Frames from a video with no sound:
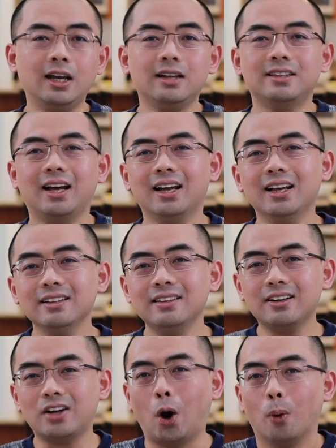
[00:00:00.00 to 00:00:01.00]
那那
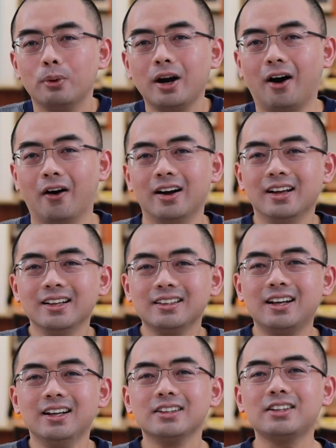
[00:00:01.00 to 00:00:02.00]
那搞不好，
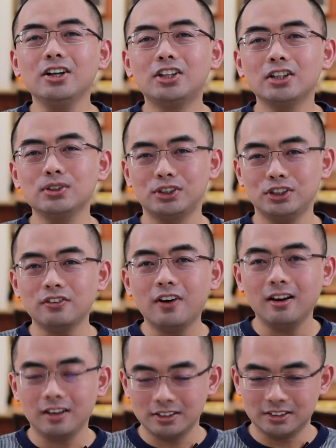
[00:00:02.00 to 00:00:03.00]
他当庭就释
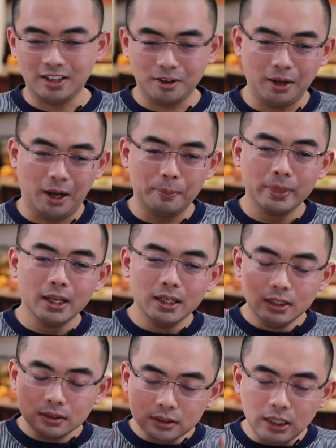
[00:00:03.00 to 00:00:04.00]
放了，你知道吗？
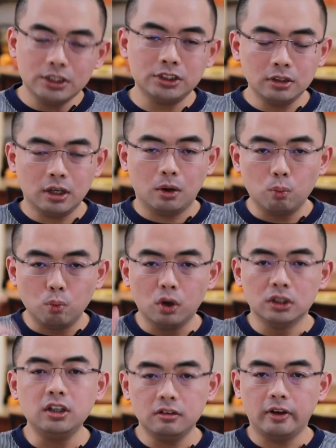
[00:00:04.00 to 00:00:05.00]
但是呢，
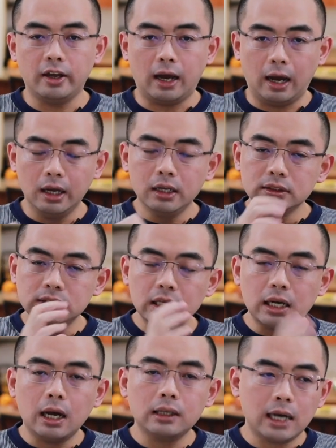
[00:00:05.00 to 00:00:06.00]
我认为啊，
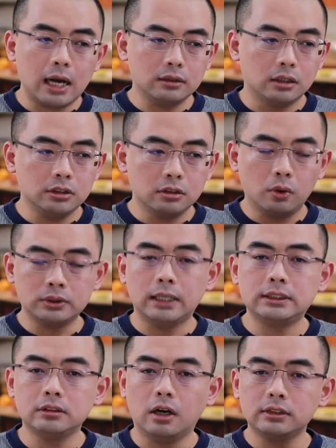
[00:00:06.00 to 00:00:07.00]
加拿大的这个皇
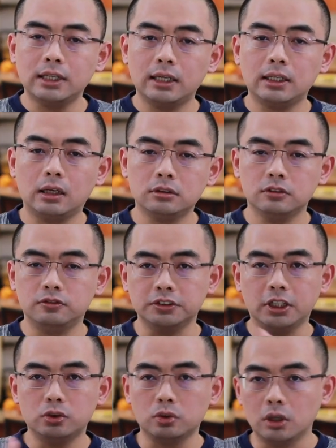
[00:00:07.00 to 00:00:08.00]
家骑警和加拿大政府
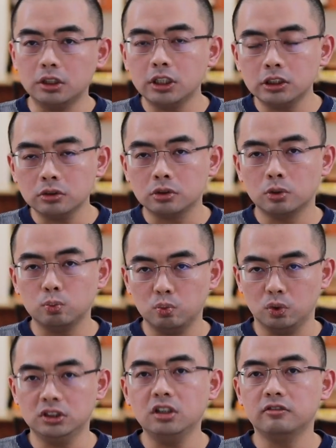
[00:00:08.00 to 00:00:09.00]
在取得这些证据候，
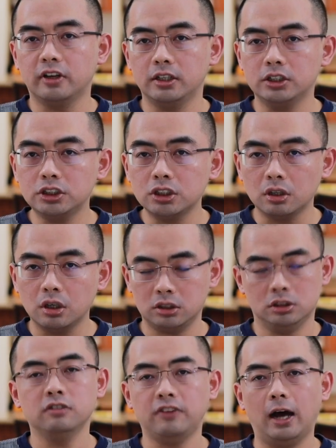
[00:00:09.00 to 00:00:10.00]
我认为是
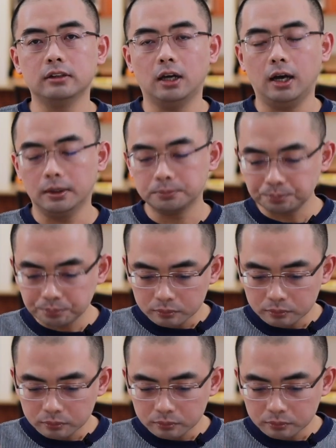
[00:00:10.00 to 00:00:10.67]
合法的啊，